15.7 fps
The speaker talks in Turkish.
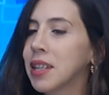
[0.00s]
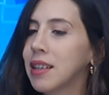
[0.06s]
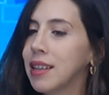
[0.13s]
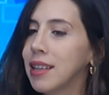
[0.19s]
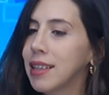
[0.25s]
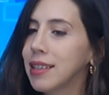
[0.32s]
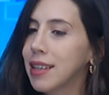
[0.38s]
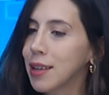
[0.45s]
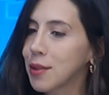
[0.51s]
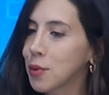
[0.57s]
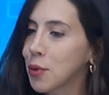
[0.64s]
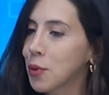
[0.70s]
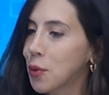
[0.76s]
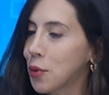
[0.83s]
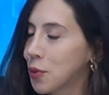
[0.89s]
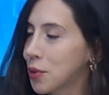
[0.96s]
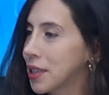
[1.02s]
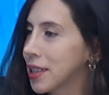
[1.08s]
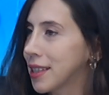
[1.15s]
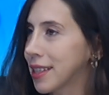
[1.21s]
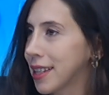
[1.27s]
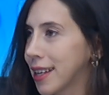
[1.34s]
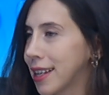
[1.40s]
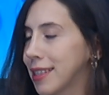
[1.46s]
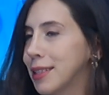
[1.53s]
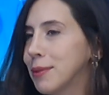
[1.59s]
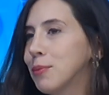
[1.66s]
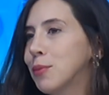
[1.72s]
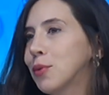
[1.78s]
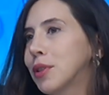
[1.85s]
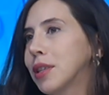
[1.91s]
Ee, daha sonra Ordu'ya
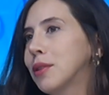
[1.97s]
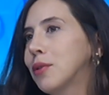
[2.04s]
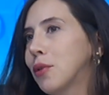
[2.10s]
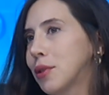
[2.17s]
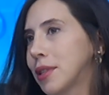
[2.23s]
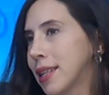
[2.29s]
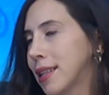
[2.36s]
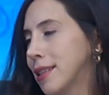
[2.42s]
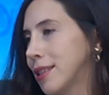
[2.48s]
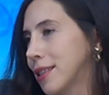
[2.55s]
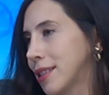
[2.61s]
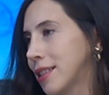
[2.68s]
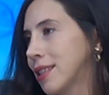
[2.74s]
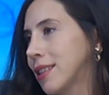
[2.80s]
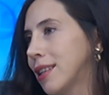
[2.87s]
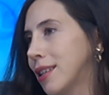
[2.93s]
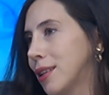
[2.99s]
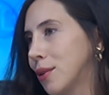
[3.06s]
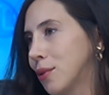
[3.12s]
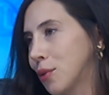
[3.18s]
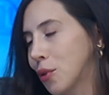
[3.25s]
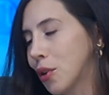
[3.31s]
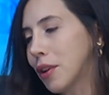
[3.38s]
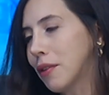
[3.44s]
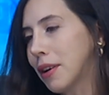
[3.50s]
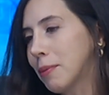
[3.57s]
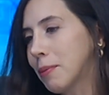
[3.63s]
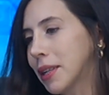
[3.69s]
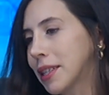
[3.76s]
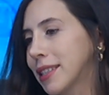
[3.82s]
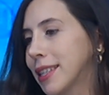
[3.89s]
geldim. Burada 4 senedir e, görev
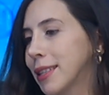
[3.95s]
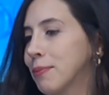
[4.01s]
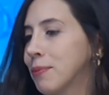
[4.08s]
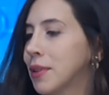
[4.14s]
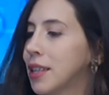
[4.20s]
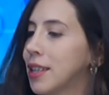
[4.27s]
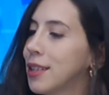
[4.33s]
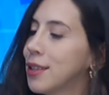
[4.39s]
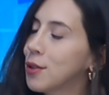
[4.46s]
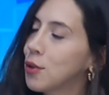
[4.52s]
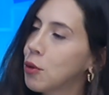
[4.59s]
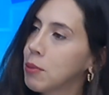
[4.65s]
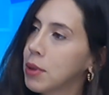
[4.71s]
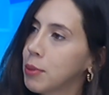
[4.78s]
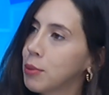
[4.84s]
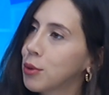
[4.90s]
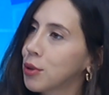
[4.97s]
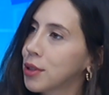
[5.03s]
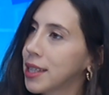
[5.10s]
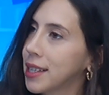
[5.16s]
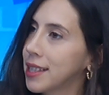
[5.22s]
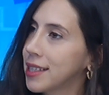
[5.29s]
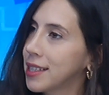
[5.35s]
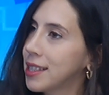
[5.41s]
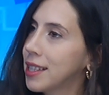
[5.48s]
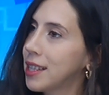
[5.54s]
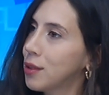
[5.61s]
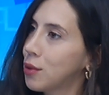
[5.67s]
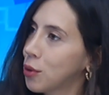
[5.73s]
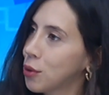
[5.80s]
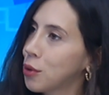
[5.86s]
almaktayım. Son 1,5 senesi
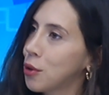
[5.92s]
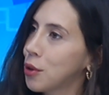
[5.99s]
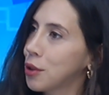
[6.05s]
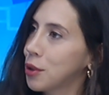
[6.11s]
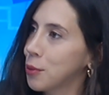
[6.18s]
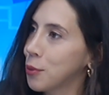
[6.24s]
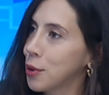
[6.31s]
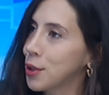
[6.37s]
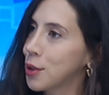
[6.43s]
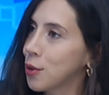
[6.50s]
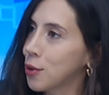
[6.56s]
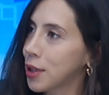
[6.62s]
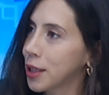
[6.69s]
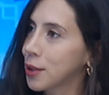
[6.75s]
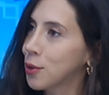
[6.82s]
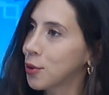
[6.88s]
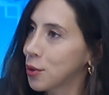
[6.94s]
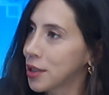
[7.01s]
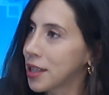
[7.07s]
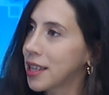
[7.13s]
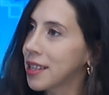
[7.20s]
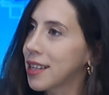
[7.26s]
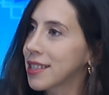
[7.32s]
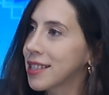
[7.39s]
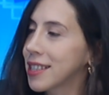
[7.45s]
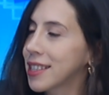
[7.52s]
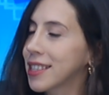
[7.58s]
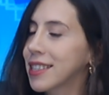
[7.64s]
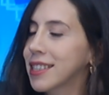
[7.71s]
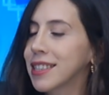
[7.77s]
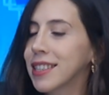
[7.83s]
de doktor öğretim üyesi olarak çocuk sağlığı
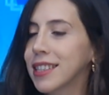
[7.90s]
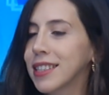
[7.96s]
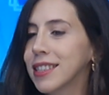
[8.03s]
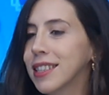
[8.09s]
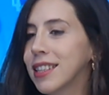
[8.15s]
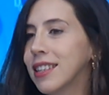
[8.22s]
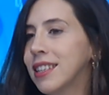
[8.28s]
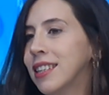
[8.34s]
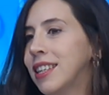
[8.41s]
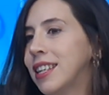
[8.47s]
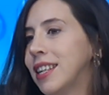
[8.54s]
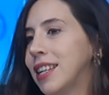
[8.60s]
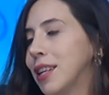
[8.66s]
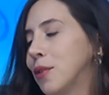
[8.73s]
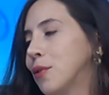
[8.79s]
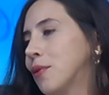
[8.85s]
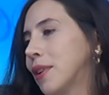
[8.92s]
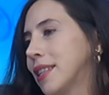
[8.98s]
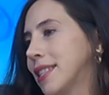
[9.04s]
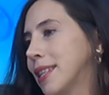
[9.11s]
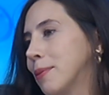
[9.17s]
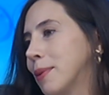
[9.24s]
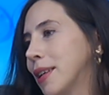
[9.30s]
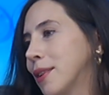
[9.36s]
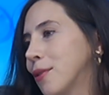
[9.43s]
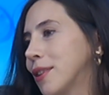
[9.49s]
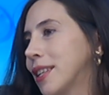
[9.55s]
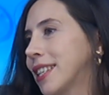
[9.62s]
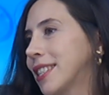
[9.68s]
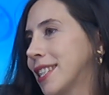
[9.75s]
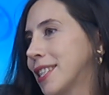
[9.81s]
hastalıkları dalında e, üniversiteye bağlı
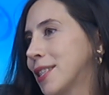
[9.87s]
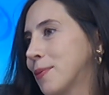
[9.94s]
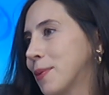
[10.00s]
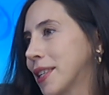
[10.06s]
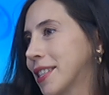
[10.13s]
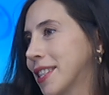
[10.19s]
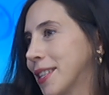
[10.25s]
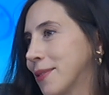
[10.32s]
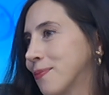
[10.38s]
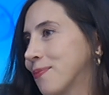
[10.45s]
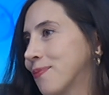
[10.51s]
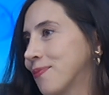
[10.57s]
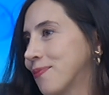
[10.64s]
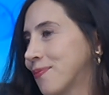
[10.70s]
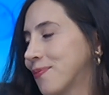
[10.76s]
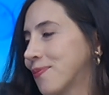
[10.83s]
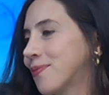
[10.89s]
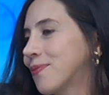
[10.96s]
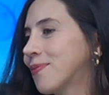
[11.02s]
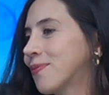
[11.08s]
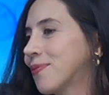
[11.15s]
olarak çalışmaktayım. Hoş